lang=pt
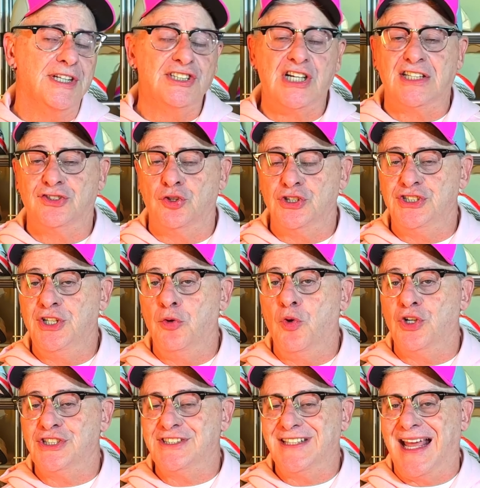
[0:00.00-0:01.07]
das razões de eu
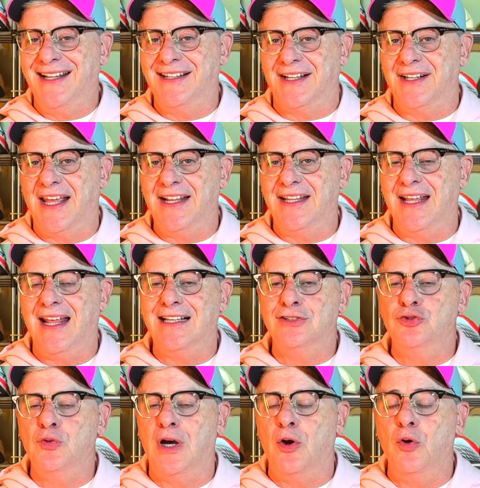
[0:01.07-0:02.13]
gostar da Nike é
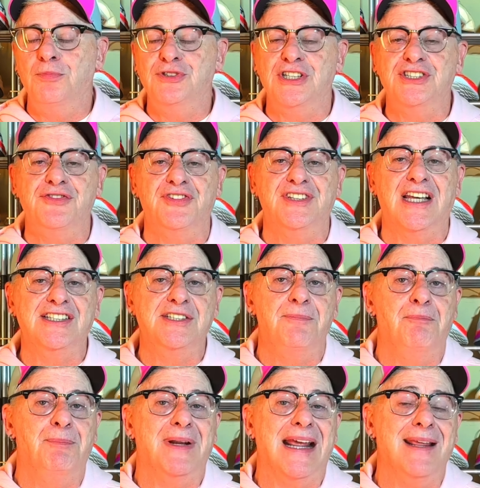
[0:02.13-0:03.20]
sua objetividade e
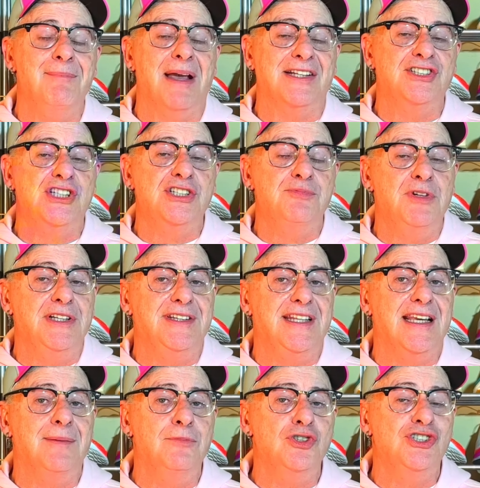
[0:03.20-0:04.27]
pragmatismo em
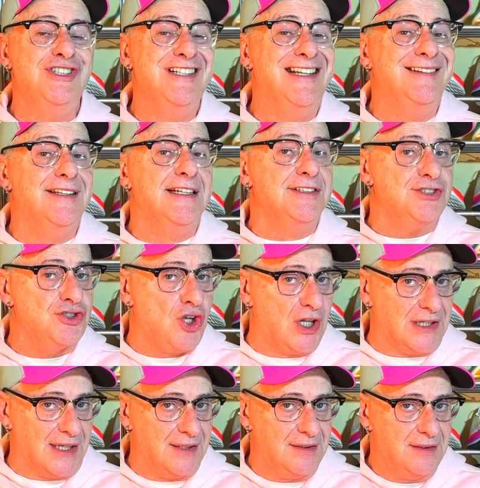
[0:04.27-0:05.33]
termos de
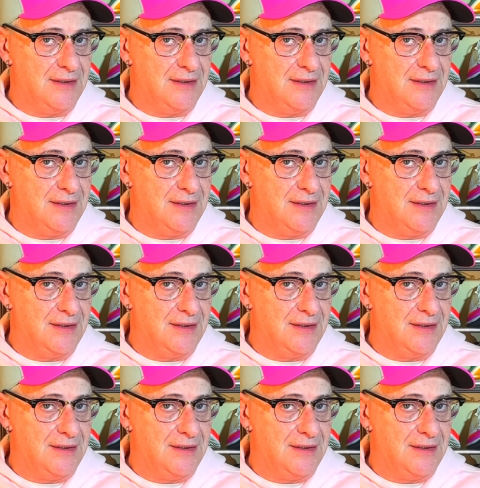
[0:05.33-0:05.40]
entressola.